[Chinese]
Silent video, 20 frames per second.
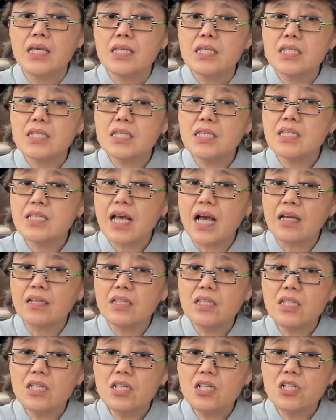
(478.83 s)
思
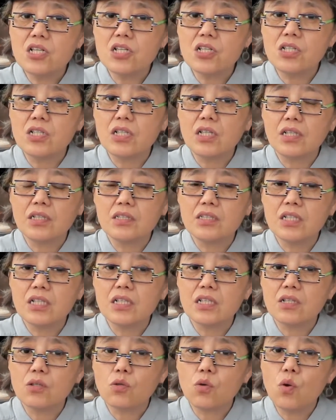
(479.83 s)
想意识呢这
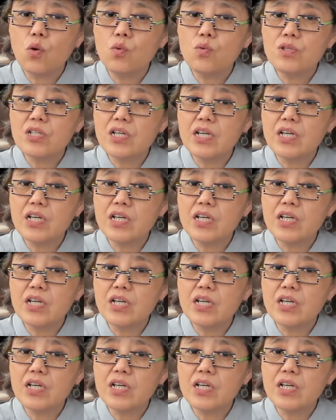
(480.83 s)
个控制